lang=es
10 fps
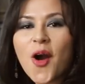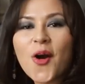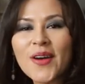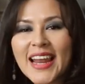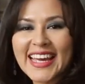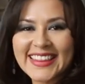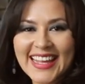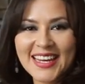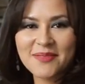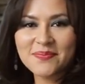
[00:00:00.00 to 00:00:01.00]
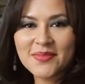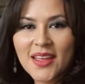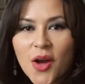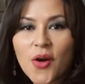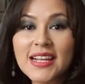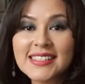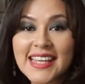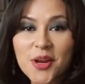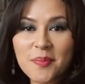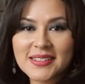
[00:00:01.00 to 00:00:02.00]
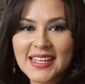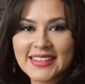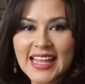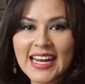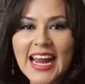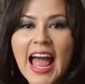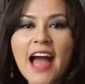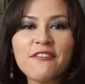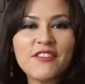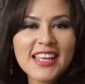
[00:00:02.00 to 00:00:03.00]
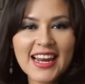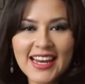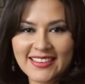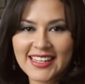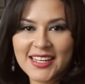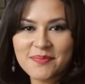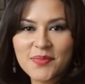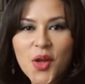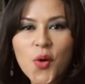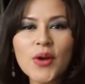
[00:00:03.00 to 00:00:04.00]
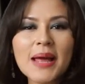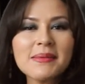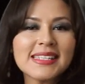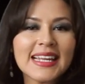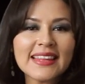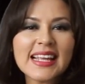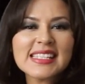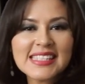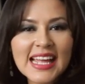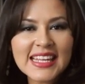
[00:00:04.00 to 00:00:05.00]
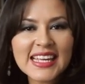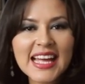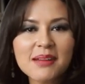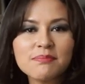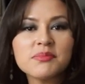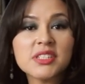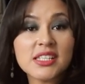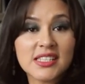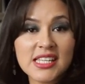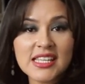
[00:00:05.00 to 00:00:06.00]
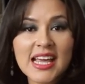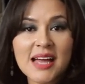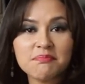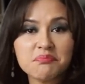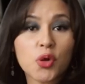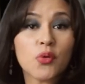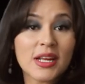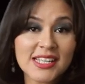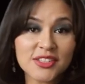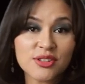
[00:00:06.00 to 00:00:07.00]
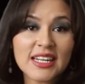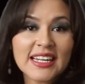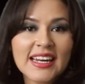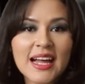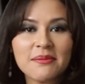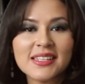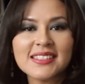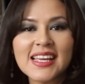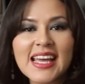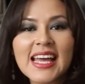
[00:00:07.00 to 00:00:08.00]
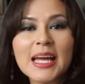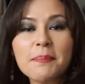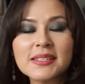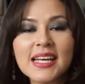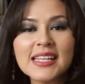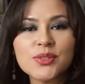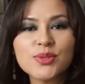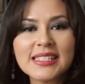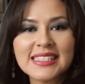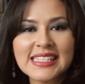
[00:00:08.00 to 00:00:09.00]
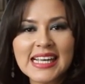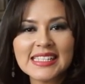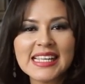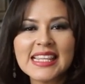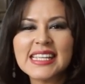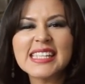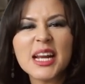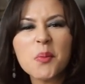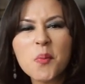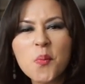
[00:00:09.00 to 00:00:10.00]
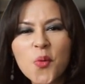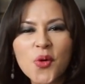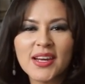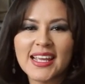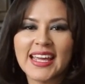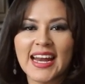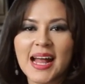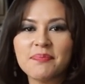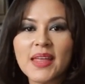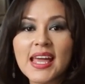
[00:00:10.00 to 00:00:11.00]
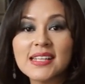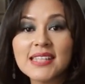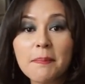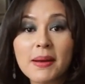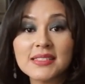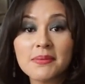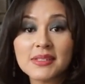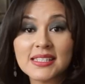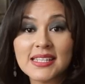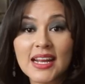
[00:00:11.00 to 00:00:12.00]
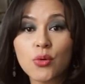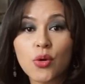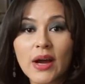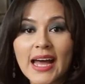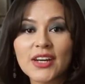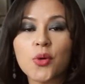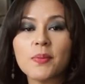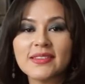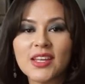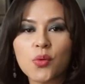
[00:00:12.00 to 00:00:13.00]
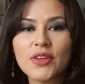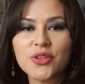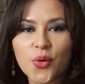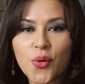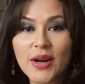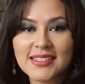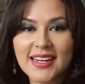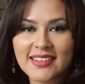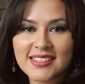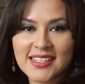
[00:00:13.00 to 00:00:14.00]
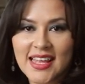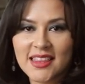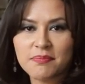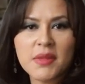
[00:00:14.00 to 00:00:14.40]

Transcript: Hola, ¿qué tal? Hoy les quiero presentar a Free Electric, una bicicleta estática, sencilla, con asientos reclinables, que a pesar de su sencillez y de ser muy ligera, es capaz de abastecer a un hogar con 24 horas de electricidad,